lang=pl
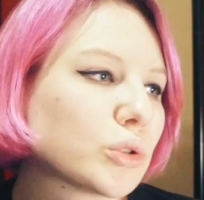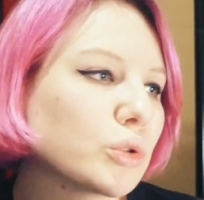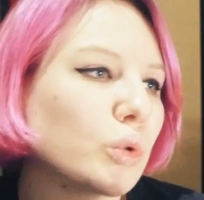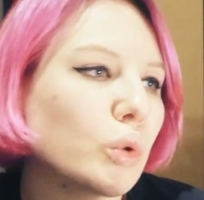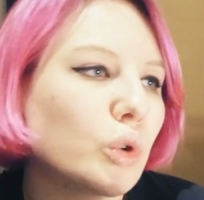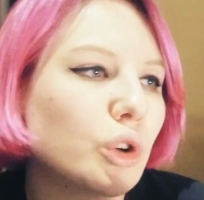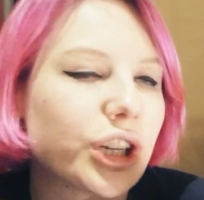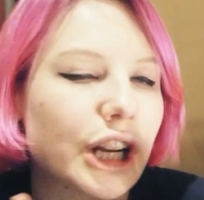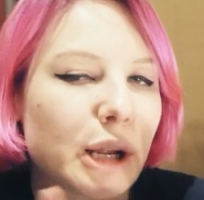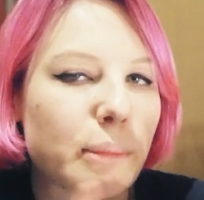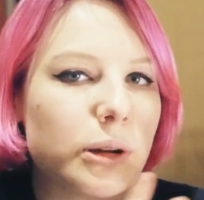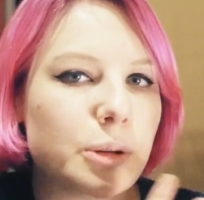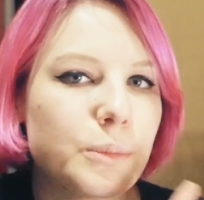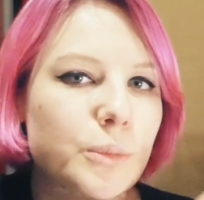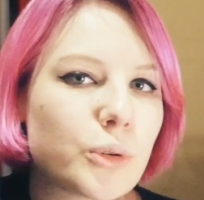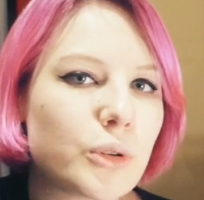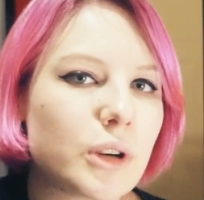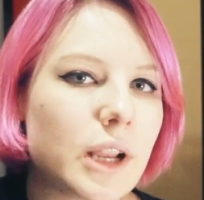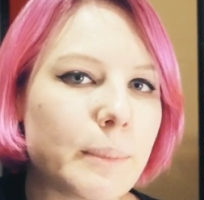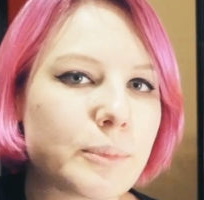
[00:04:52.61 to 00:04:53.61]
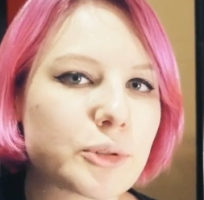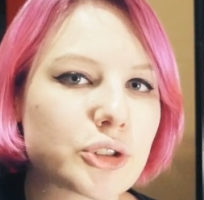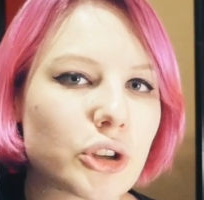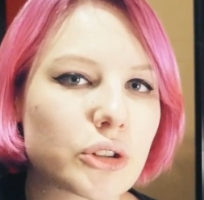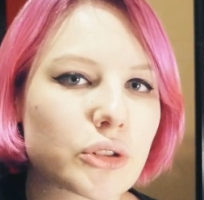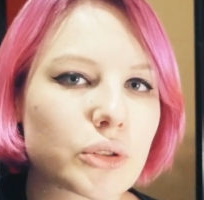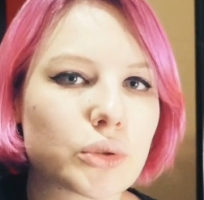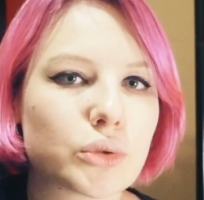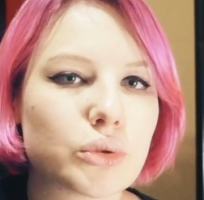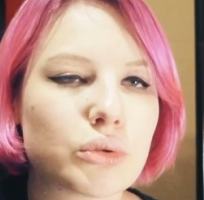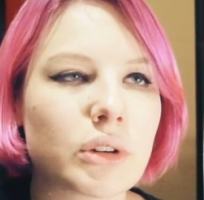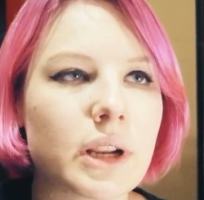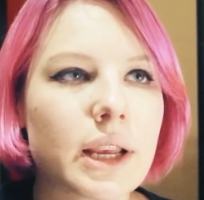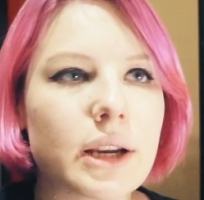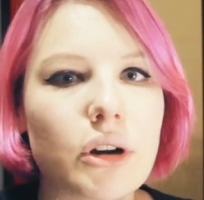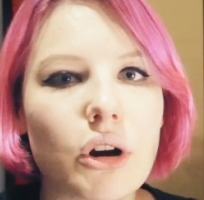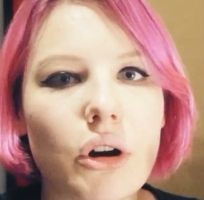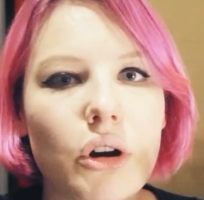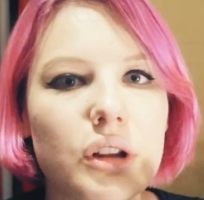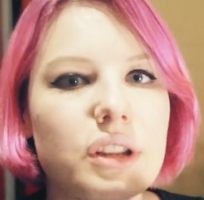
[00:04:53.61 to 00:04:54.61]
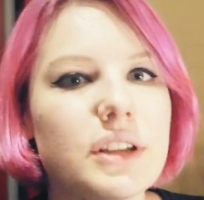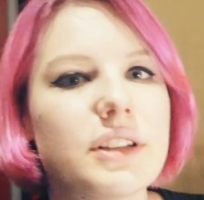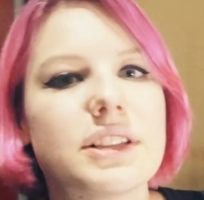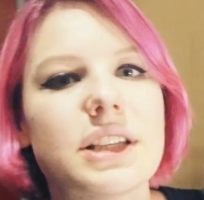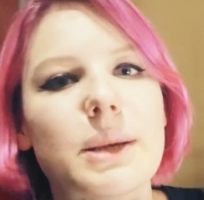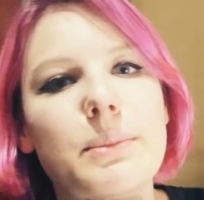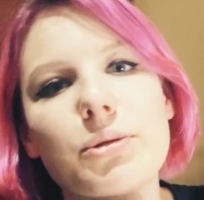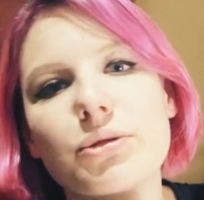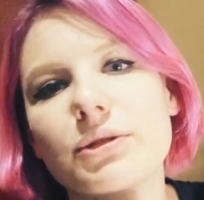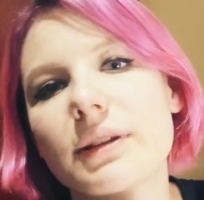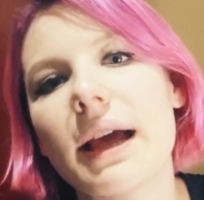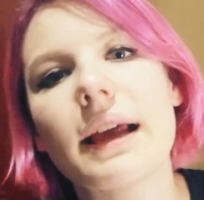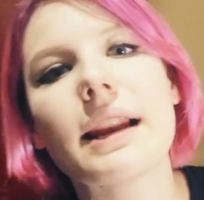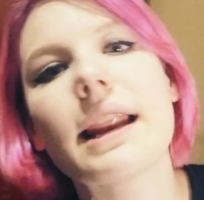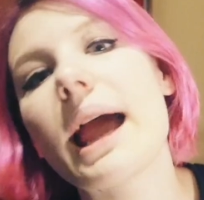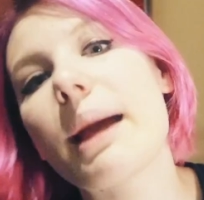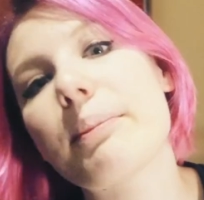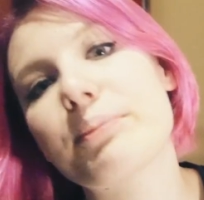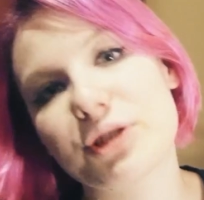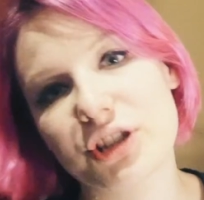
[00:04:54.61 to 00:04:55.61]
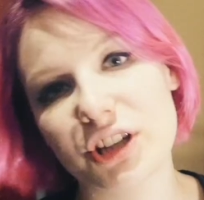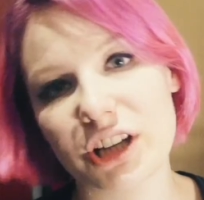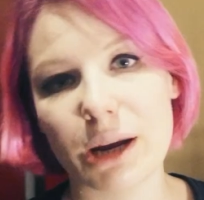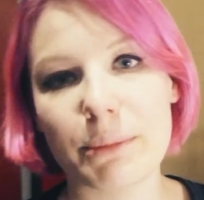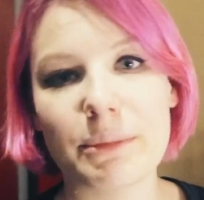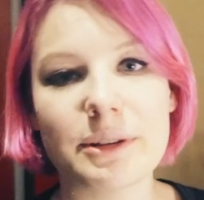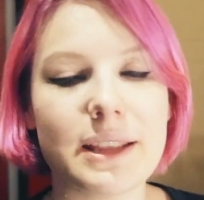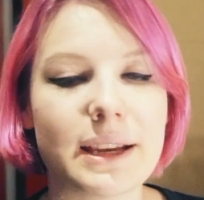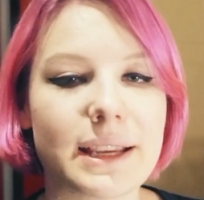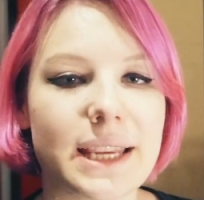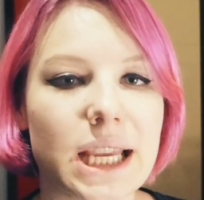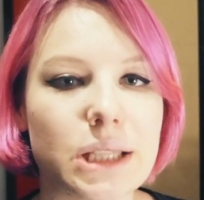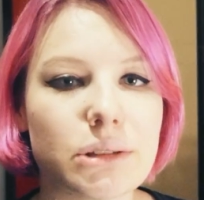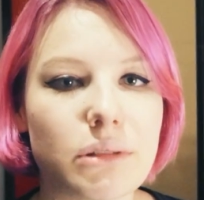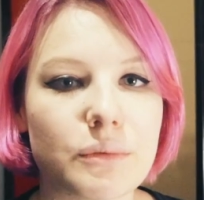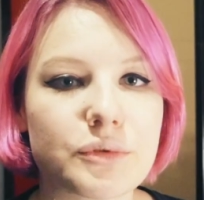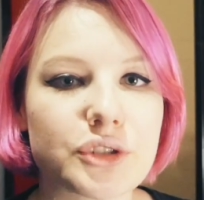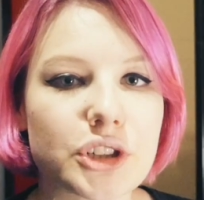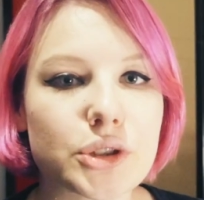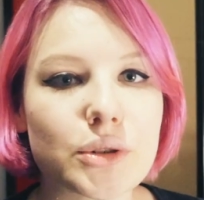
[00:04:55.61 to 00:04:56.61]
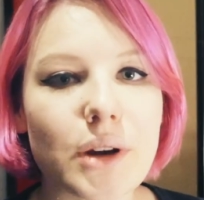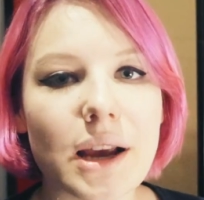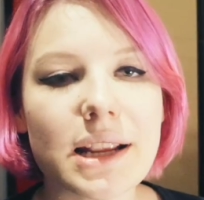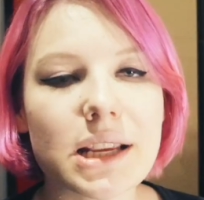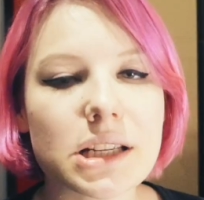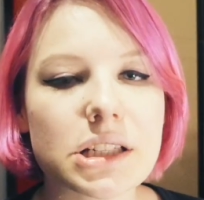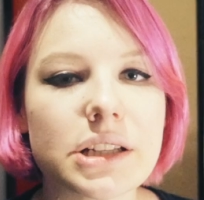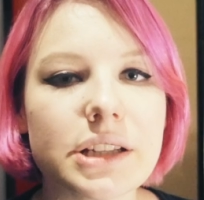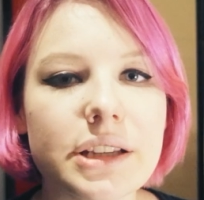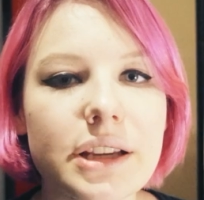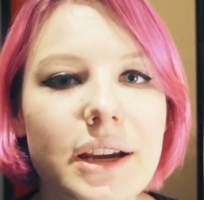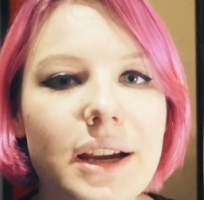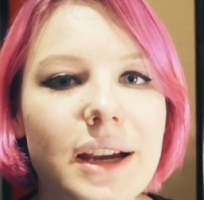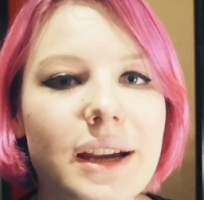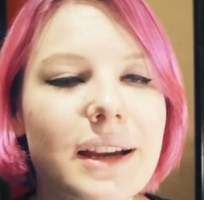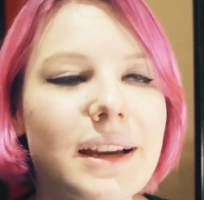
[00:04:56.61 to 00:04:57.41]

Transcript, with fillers: który ramen był lepszy od którego i gdzie był najlepszy ramen, jak jadłam w życiu, ale jeżeli